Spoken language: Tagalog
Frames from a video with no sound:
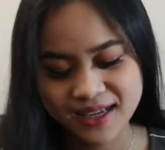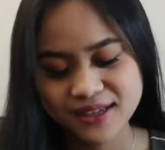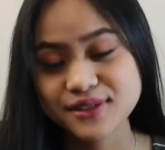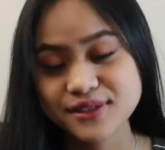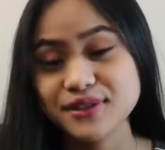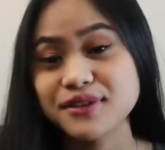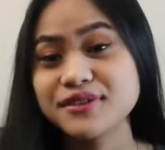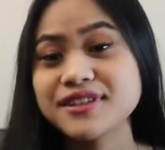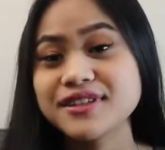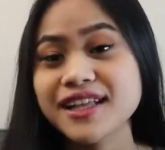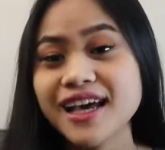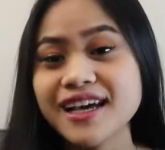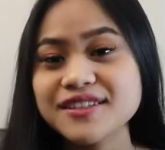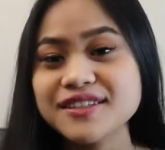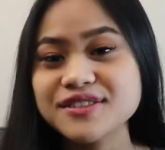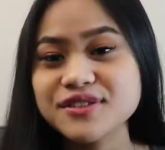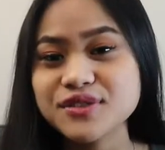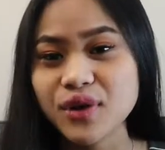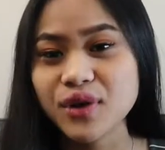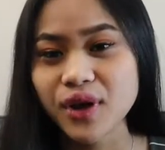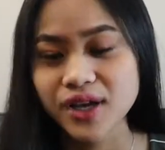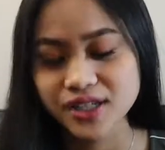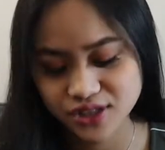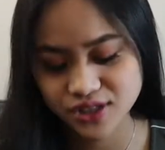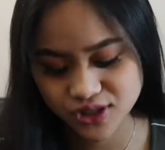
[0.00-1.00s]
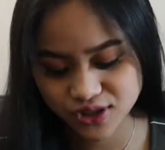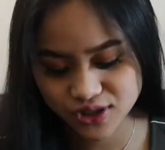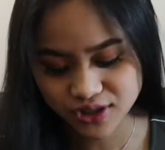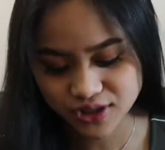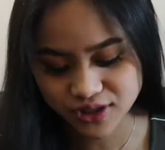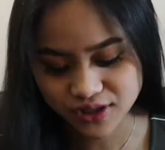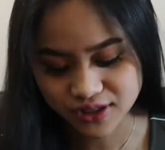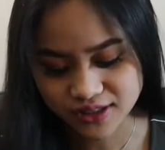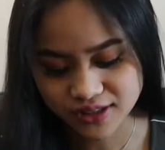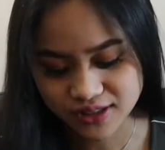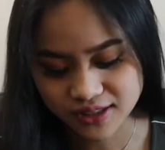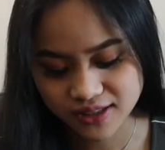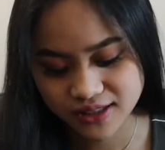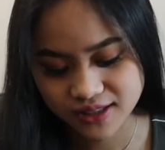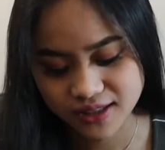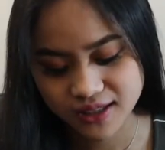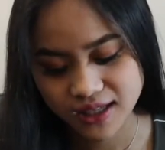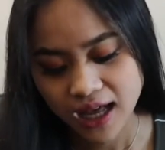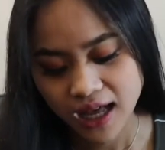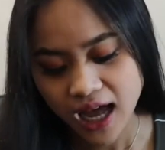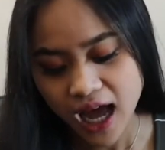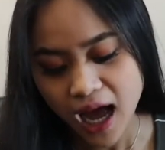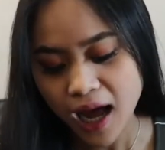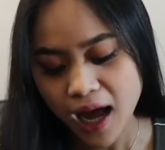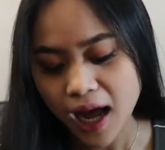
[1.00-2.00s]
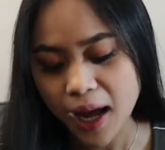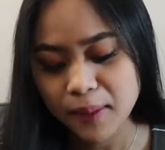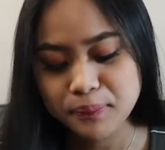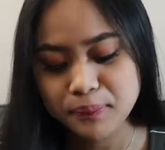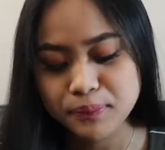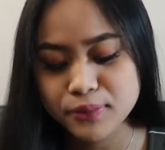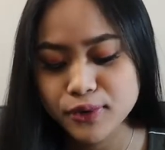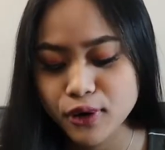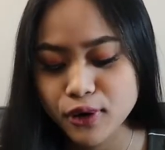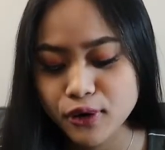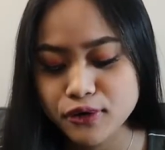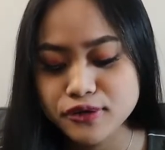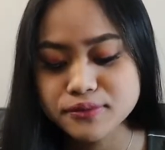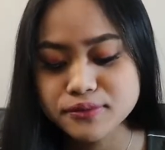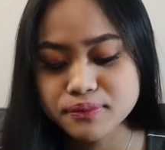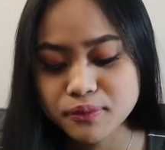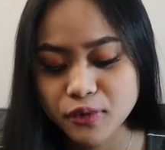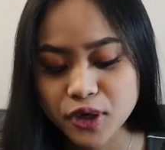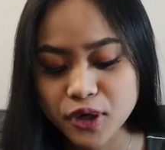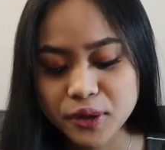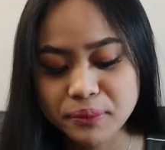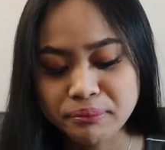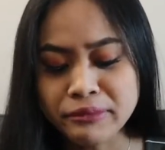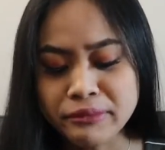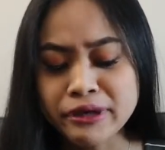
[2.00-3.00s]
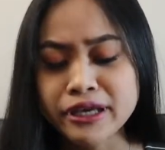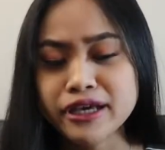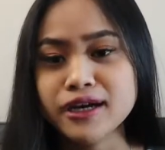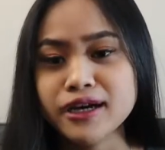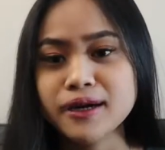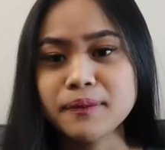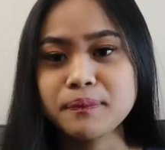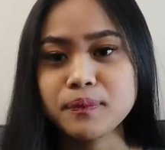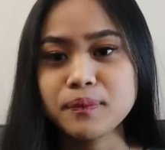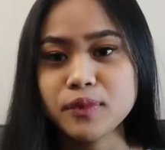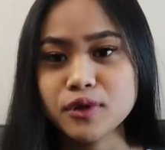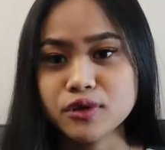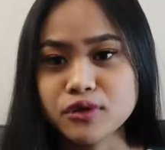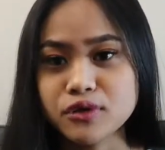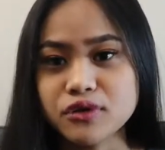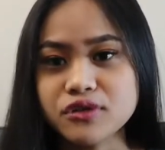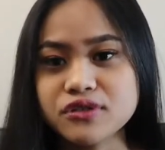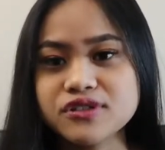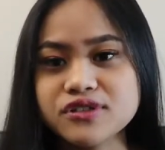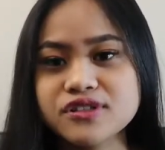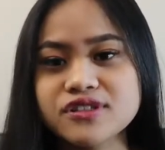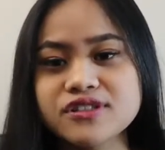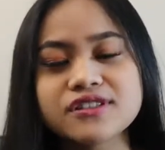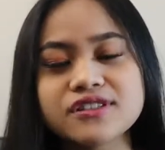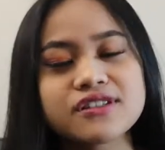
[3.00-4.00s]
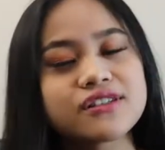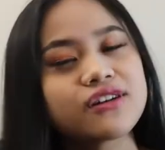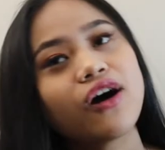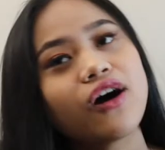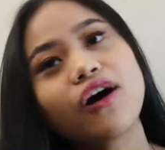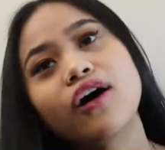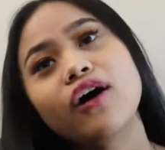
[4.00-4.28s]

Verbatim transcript: So, next questions. Upload more makeup looks.